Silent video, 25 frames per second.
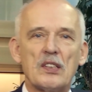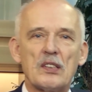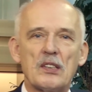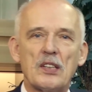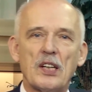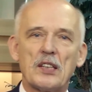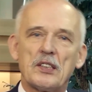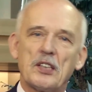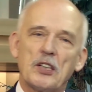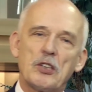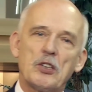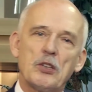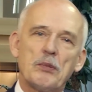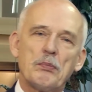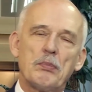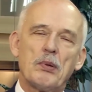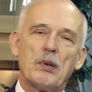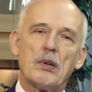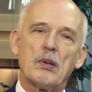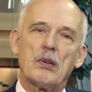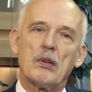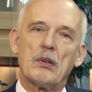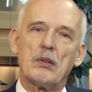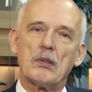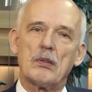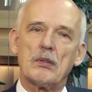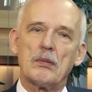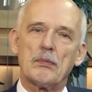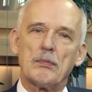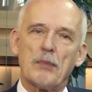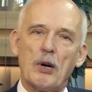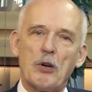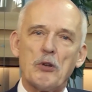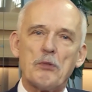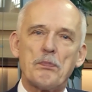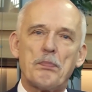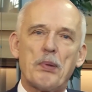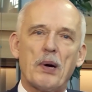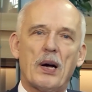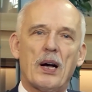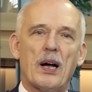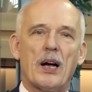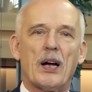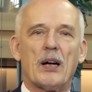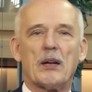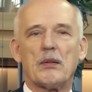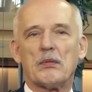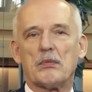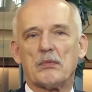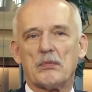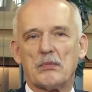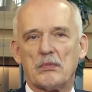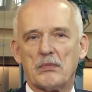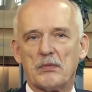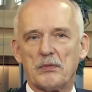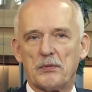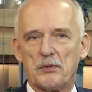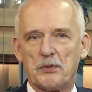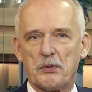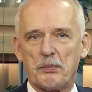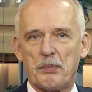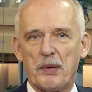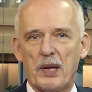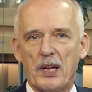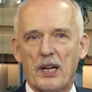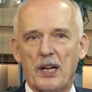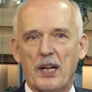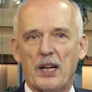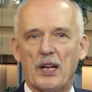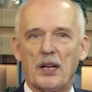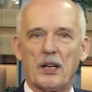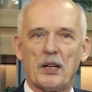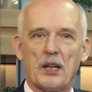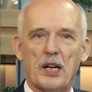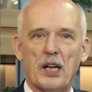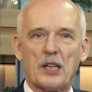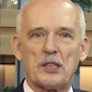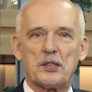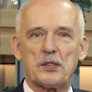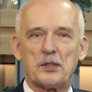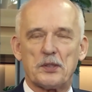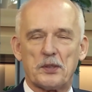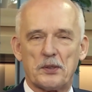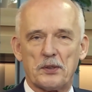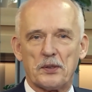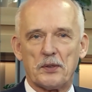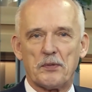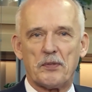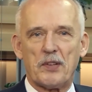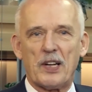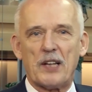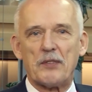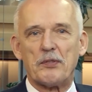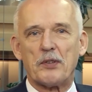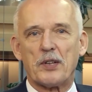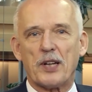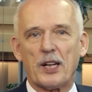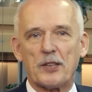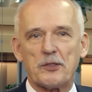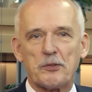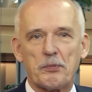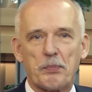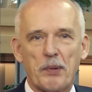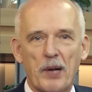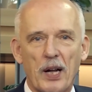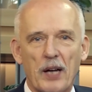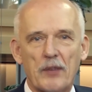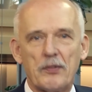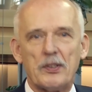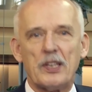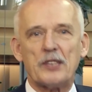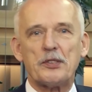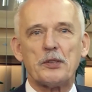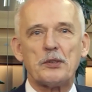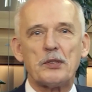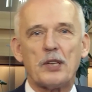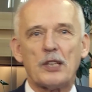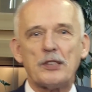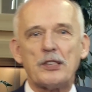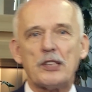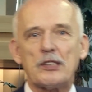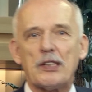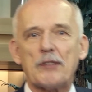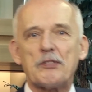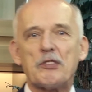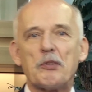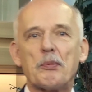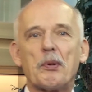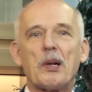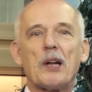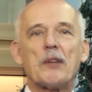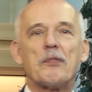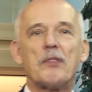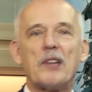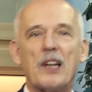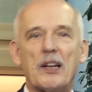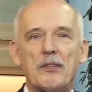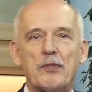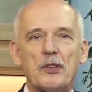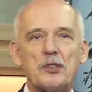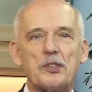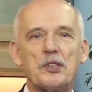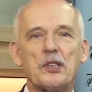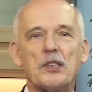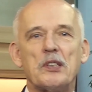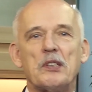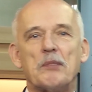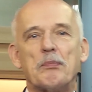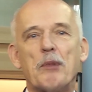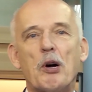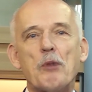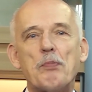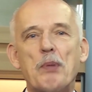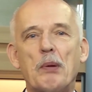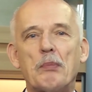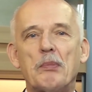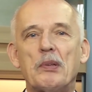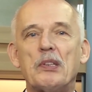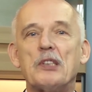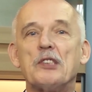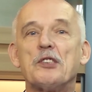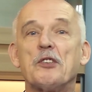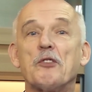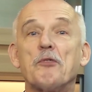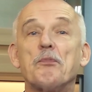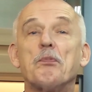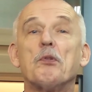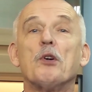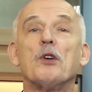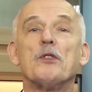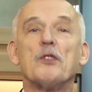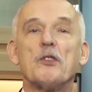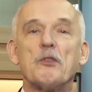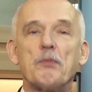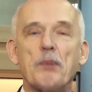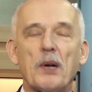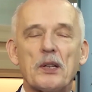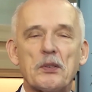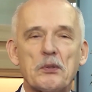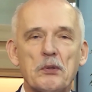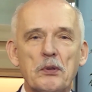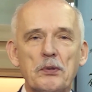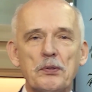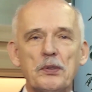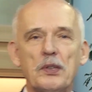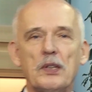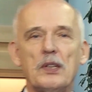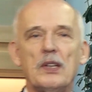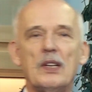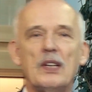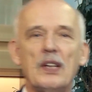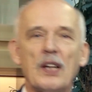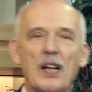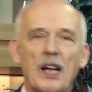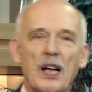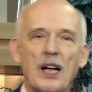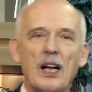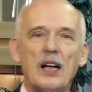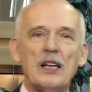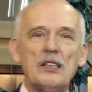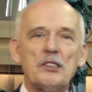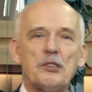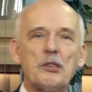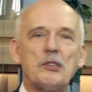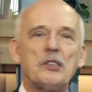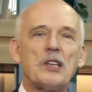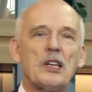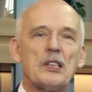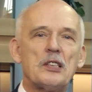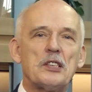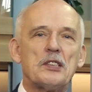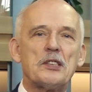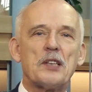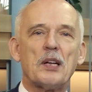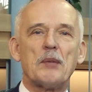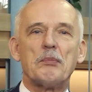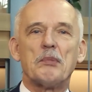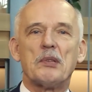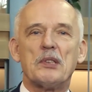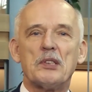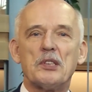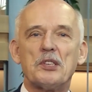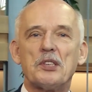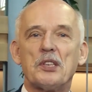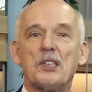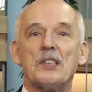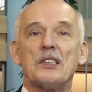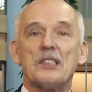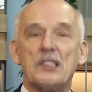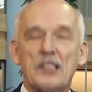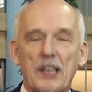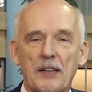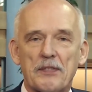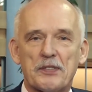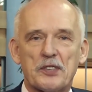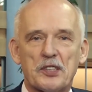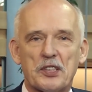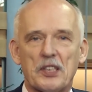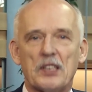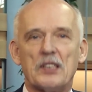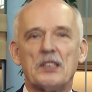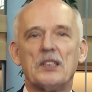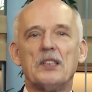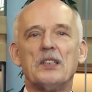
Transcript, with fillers: Dlatego, bo małpa wybiera raz w lewo, raz w prawo, a socjalista zawsze wybiera w lewo, czyli małpa myli się w połowie wypadków, a socjalista myli się zawsze.